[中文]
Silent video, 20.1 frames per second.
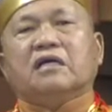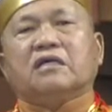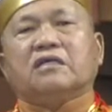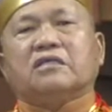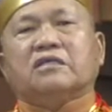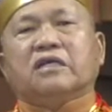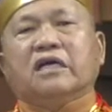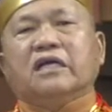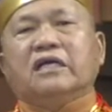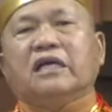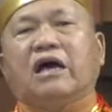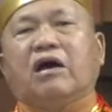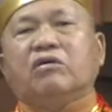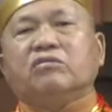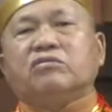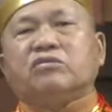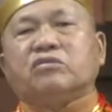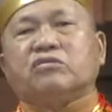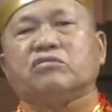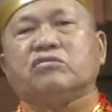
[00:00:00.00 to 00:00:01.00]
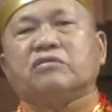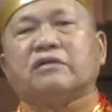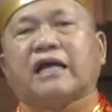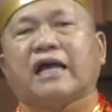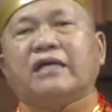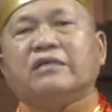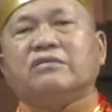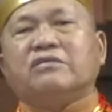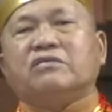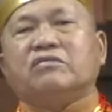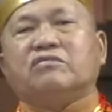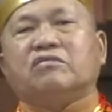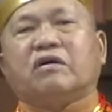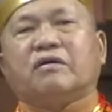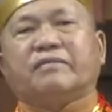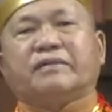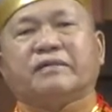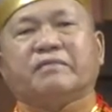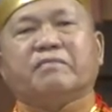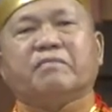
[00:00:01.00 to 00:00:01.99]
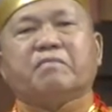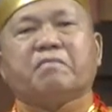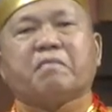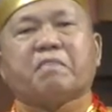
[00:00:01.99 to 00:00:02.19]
所以老祖开示我们：